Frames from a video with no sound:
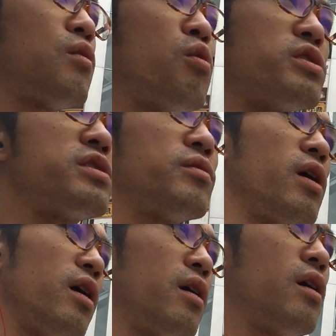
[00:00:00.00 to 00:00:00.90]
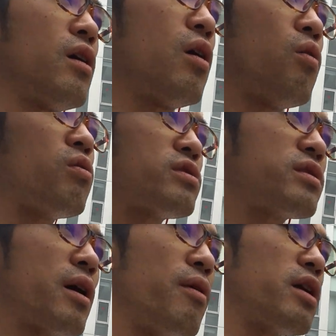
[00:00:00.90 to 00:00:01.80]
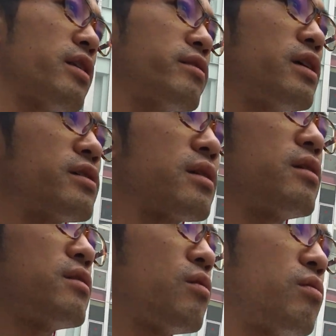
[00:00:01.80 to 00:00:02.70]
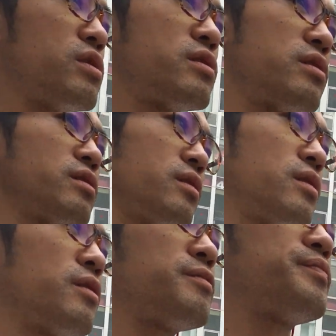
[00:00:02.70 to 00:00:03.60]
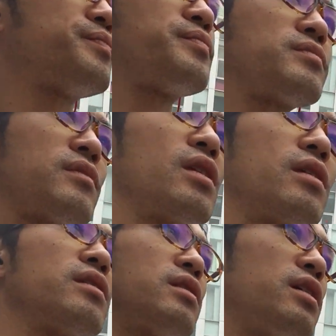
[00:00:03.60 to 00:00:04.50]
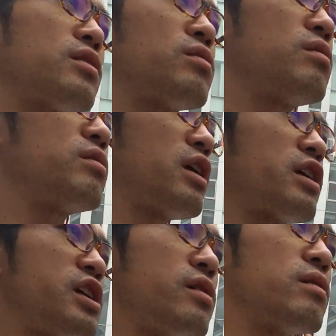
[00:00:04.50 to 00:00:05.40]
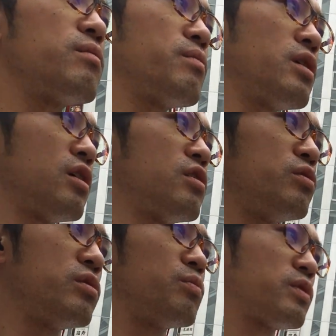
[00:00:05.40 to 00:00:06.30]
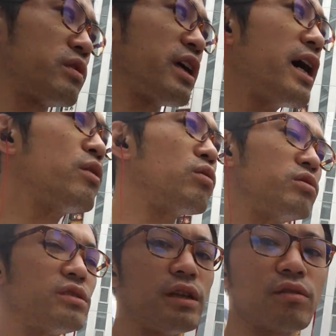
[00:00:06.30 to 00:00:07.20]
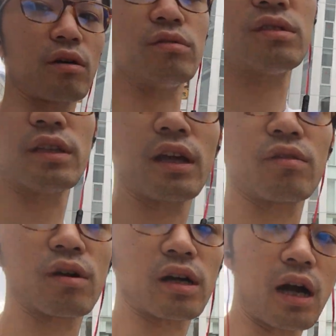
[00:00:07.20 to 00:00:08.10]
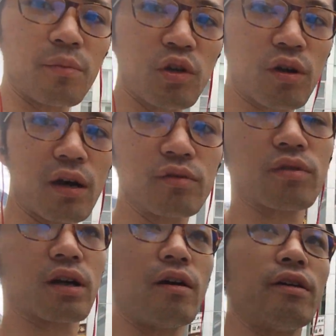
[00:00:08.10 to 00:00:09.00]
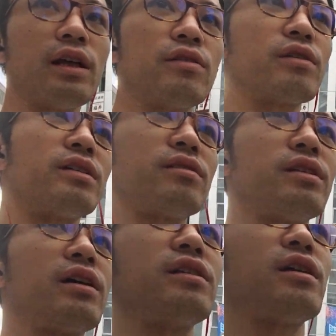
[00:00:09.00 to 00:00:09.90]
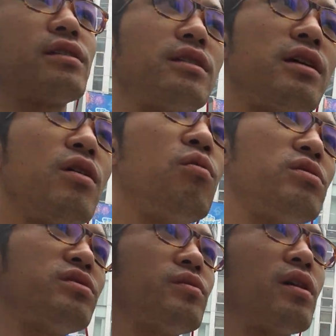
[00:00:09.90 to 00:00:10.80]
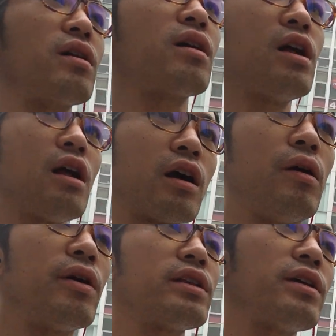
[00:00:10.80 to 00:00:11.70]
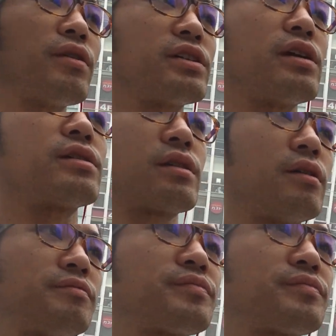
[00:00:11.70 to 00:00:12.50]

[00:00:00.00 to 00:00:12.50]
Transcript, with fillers: 本質は本質変わらなくないですか本質ただそのねき台を打ってんのか打ってないのか紙を買うのか買わないのかっていうだけであって本質は変わらないわけじゃないですか。